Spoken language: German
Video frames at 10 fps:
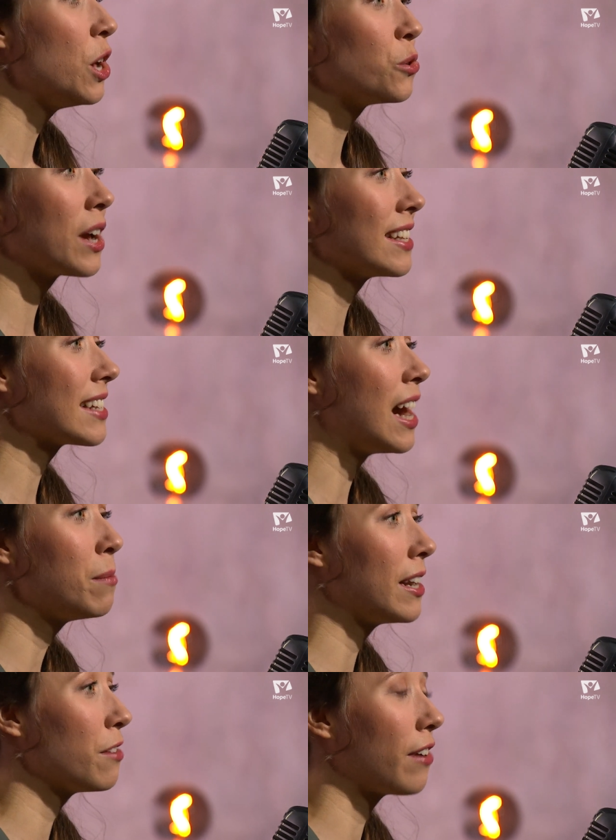Du kennst all
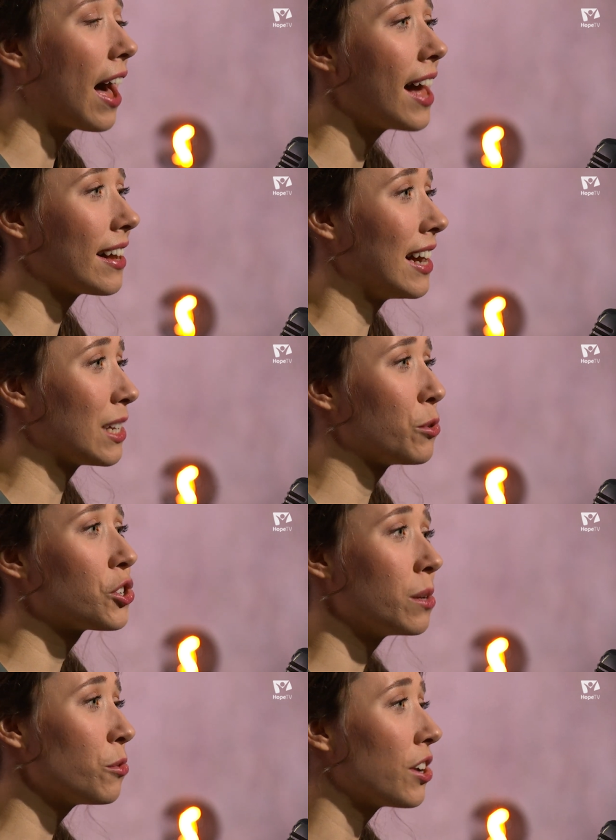meine Fragen, hast
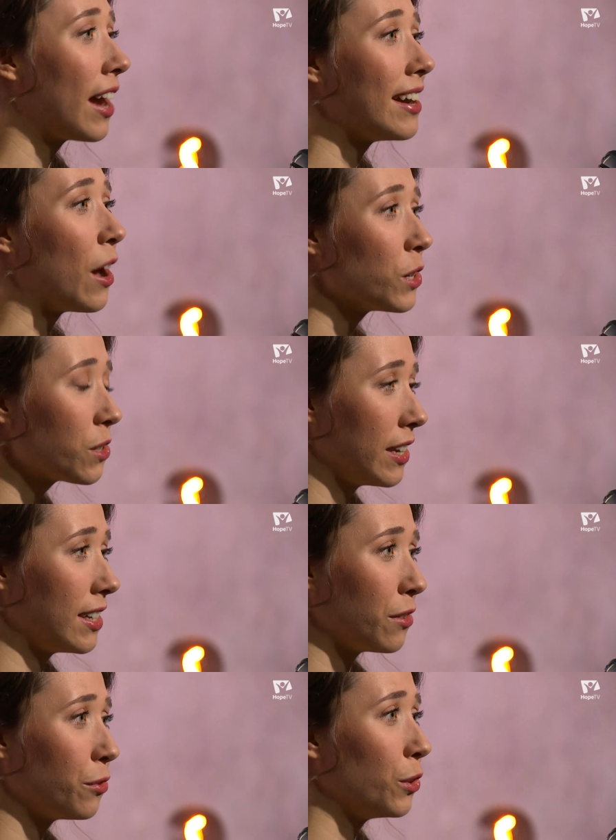bestimmt schon einen Ausweg
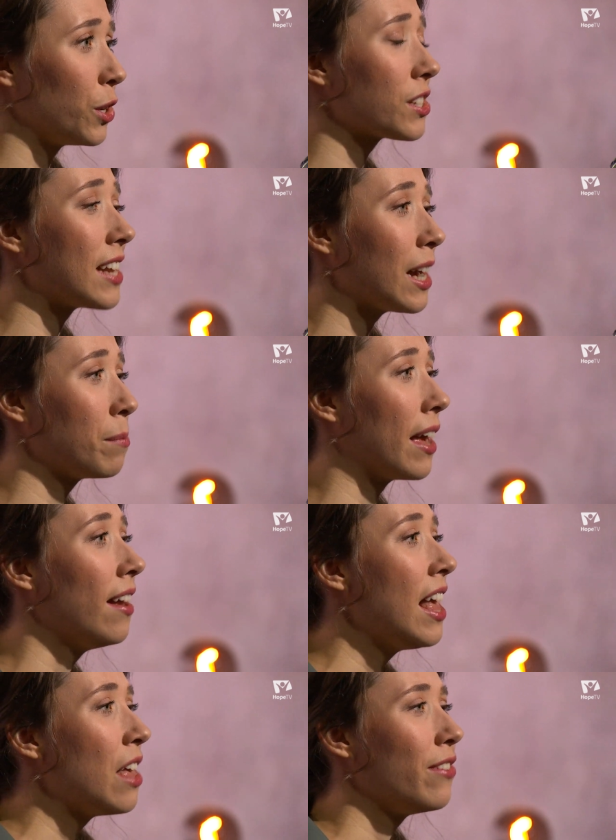dafür. Doch sag mir,
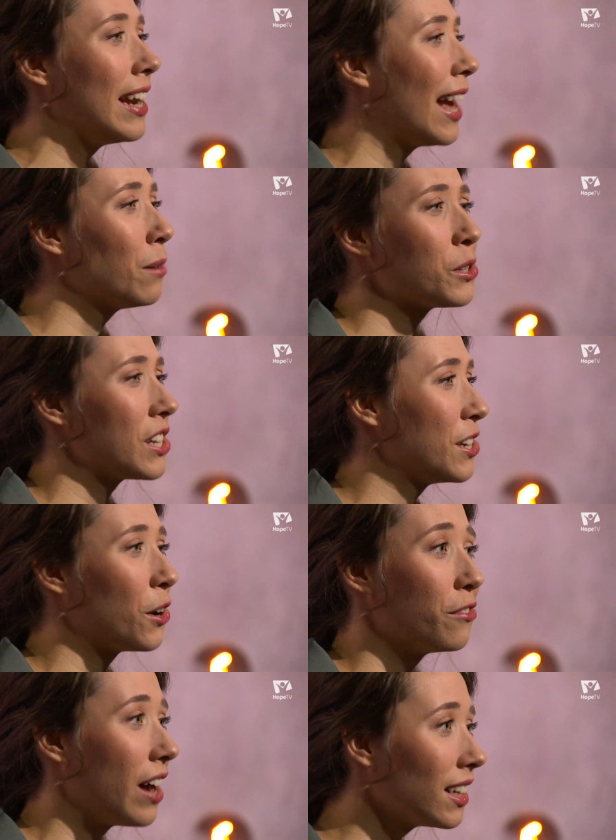wie lange muss ich
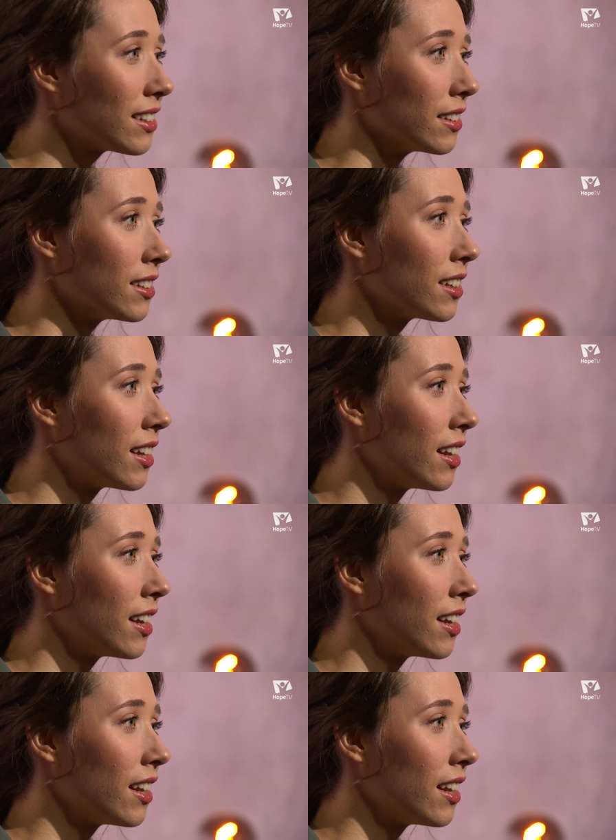noch warten?